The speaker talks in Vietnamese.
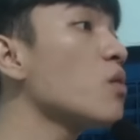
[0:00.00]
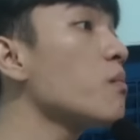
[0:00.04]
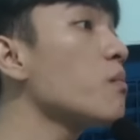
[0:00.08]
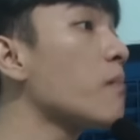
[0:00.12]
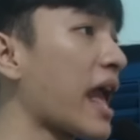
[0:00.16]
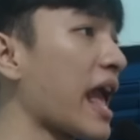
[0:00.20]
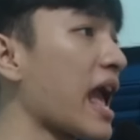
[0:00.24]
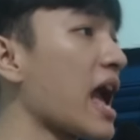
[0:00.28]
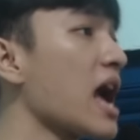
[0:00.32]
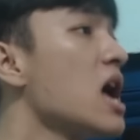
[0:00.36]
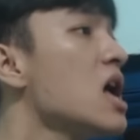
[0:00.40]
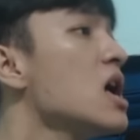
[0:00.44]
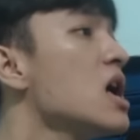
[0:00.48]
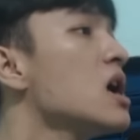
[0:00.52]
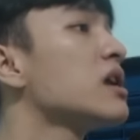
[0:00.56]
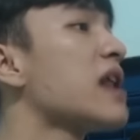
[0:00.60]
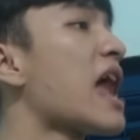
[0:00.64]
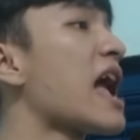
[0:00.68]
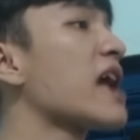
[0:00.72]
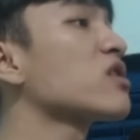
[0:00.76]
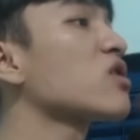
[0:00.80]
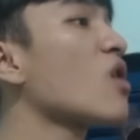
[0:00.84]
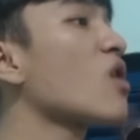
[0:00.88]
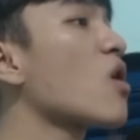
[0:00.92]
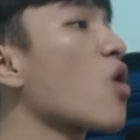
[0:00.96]
mẹ
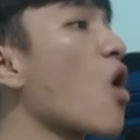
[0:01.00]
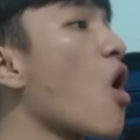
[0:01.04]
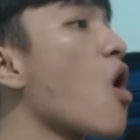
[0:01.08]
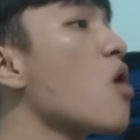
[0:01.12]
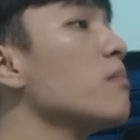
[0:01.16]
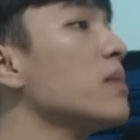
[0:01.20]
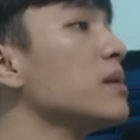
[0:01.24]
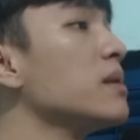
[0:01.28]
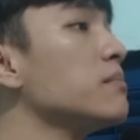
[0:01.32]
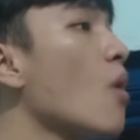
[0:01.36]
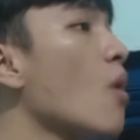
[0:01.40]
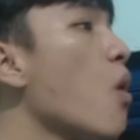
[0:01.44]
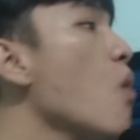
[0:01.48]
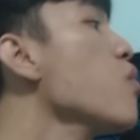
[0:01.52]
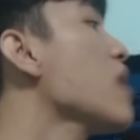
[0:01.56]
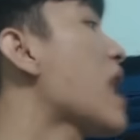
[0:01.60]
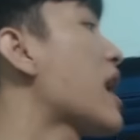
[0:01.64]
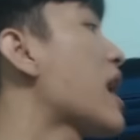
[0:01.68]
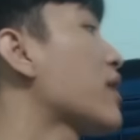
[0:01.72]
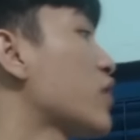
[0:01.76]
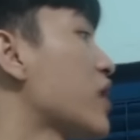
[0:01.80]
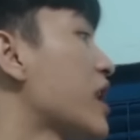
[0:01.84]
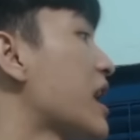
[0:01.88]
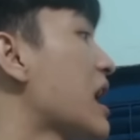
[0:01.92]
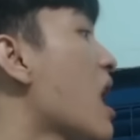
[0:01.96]
đang cho con mình bú,
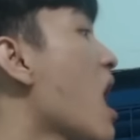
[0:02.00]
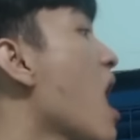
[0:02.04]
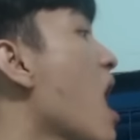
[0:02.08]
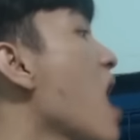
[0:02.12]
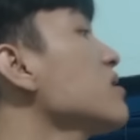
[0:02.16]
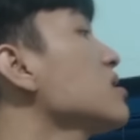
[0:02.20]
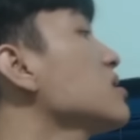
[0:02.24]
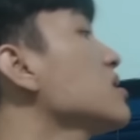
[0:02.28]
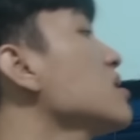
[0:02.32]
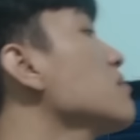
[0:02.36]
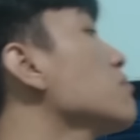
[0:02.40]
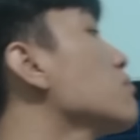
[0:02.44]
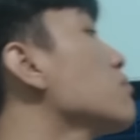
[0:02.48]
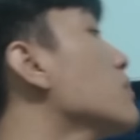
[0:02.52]
là chuyện hết sức